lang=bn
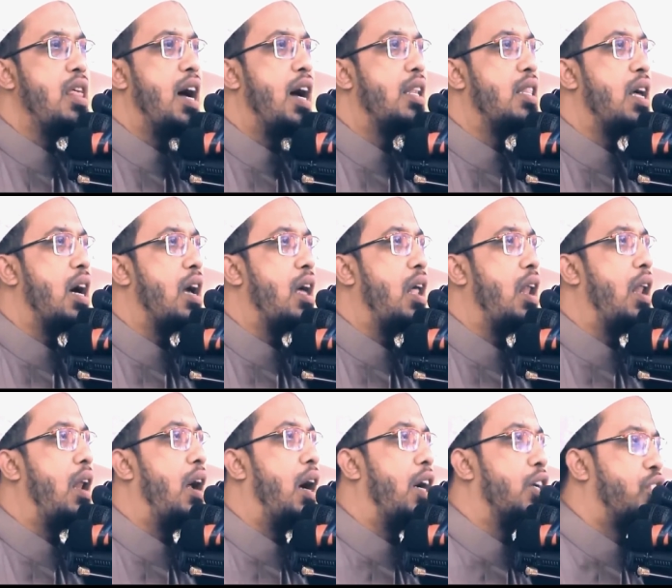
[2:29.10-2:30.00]
ইদা
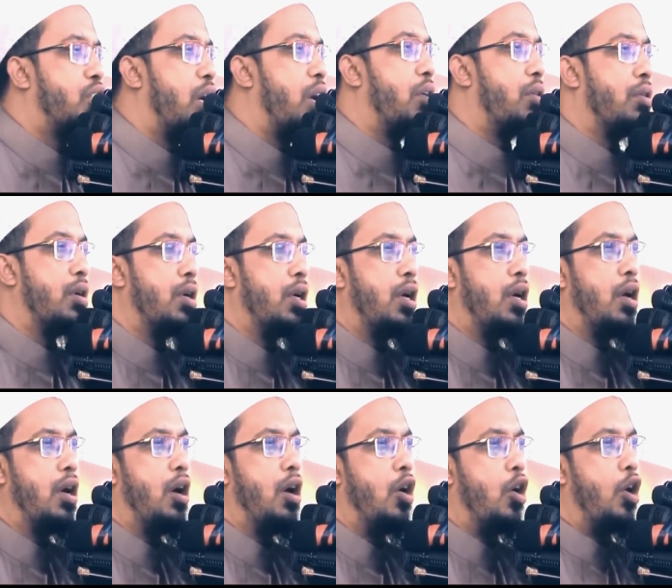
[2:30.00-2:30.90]
দাখাল আসার
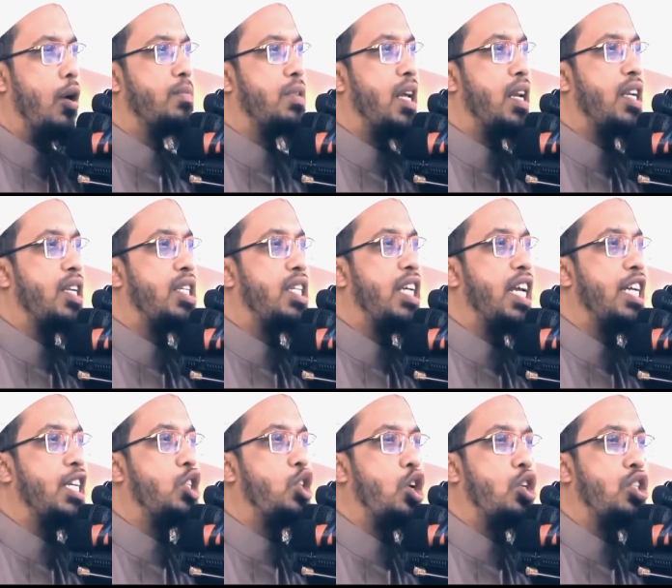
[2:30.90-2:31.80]
রমজানের
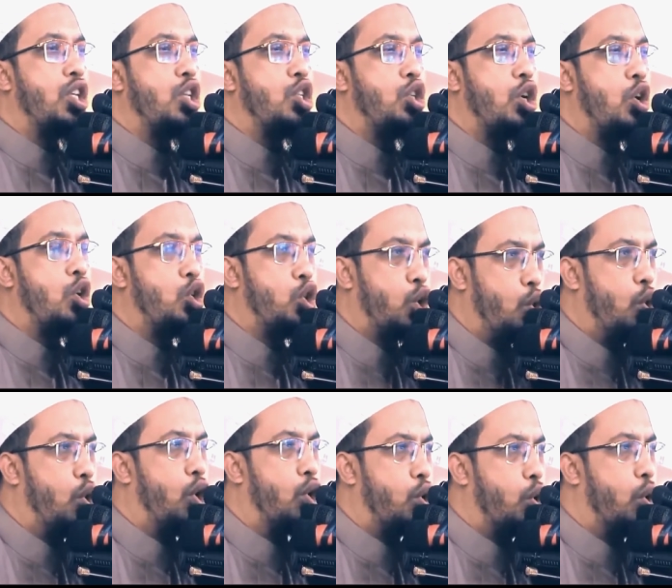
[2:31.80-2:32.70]
শেষ দশ দিন যখন
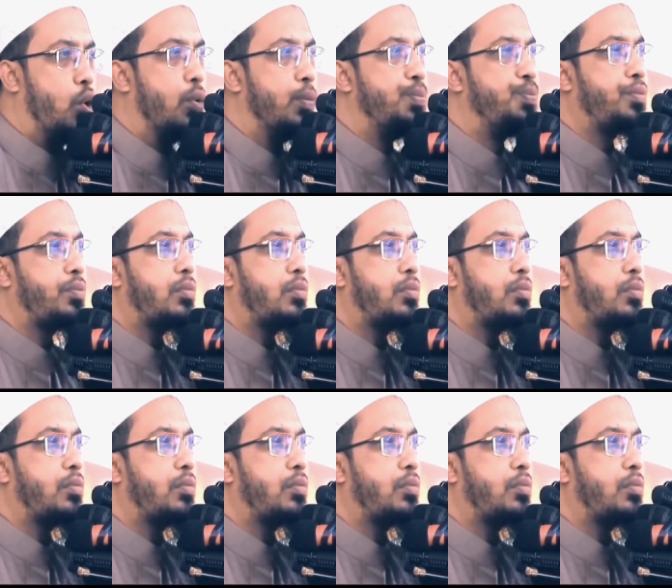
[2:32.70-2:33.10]
শুরু হতো